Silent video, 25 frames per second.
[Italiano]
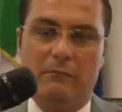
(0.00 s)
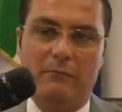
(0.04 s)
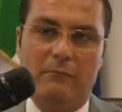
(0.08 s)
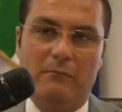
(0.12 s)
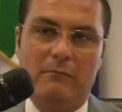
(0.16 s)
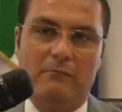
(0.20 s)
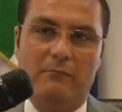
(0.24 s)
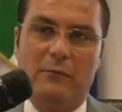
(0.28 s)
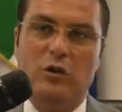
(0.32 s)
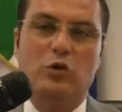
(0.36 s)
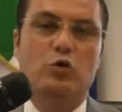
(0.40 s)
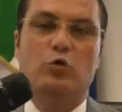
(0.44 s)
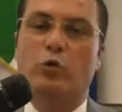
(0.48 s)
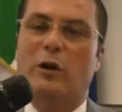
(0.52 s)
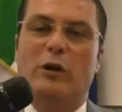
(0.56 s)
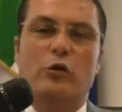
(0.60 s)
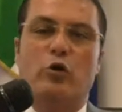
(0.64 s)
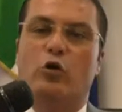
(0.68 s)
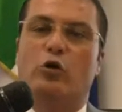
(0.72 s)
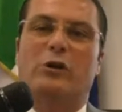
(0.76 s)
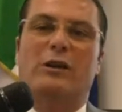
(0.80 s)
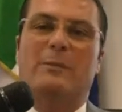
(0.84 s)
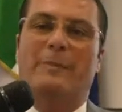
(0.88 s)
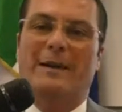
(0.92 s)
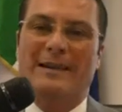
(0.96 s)
misura
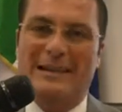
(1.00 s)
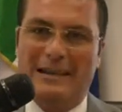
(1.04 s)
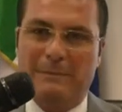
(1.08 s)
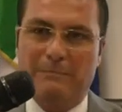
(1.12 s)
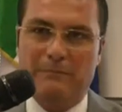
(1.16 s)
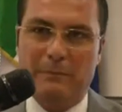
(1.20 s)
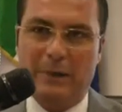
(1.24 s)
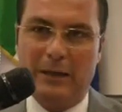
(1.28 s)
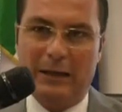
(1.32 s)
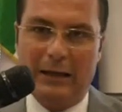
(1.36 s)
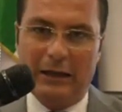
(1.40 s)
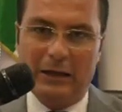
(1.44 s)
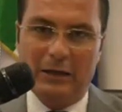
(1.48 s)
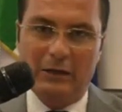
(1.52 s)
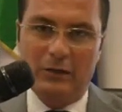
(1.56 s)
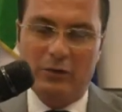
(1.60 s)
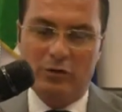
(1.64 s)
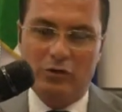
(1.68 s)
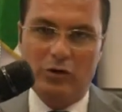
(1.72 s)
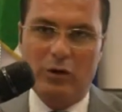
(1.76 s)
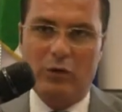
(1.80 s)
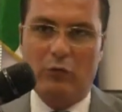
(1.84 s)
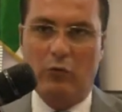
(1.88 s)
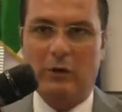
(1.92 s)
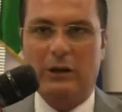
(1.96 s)
non ripetibile,
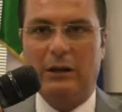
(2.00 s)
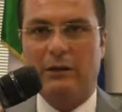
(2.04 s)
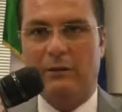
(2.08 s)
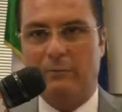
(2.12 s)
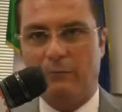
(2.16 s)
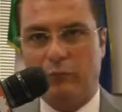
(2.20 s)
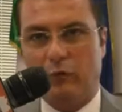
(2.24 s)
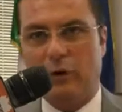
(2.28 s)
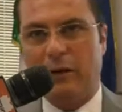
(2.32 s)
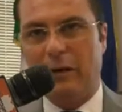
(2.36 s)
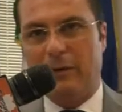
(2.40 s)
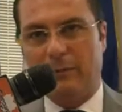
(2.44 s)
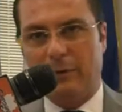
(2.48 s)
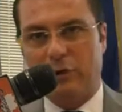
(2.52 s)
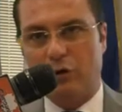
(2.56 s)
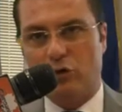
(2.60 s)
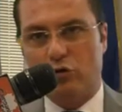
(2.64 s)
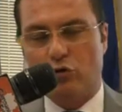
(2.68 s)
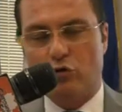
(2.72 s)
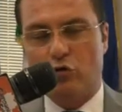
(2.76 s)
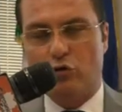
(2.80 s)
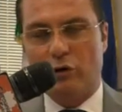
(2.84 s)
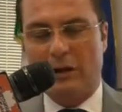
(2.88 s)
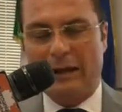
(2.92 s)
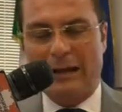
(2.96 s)
cioè quella, quella
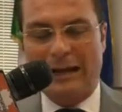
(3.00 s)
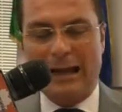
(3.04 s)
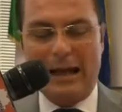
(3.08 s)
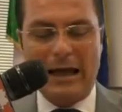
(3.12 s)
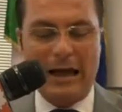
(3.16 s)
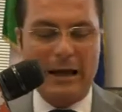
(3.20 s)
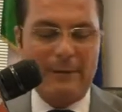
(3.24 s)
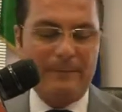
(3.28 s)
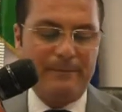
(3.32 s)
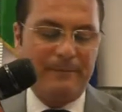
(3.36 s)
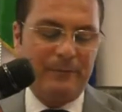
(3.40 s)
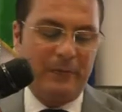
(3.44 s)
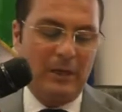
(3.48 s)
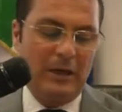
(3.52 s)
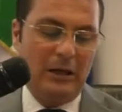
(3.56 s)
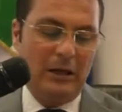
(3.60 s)
persona che ha